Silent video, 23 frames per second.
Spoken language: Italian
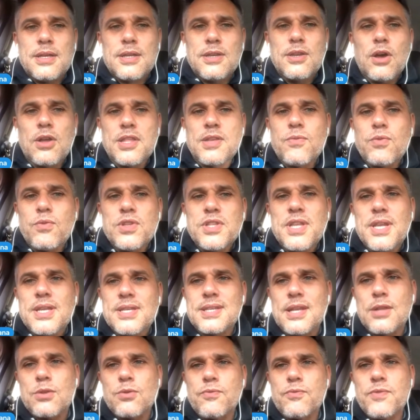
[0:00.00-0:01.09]
No, devo dire è
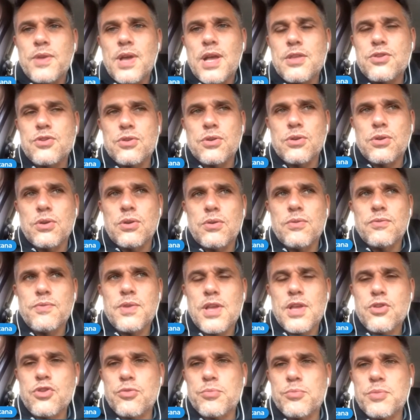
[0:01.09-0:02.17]
stato un viaggio, un
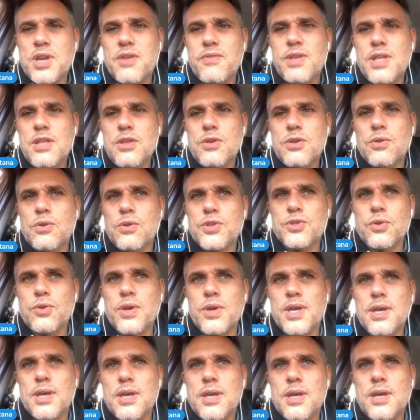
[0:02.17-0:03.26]
viaggio meraviglioso
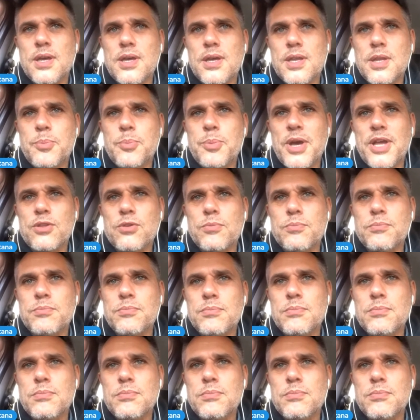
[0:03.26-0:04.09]
e ripeto,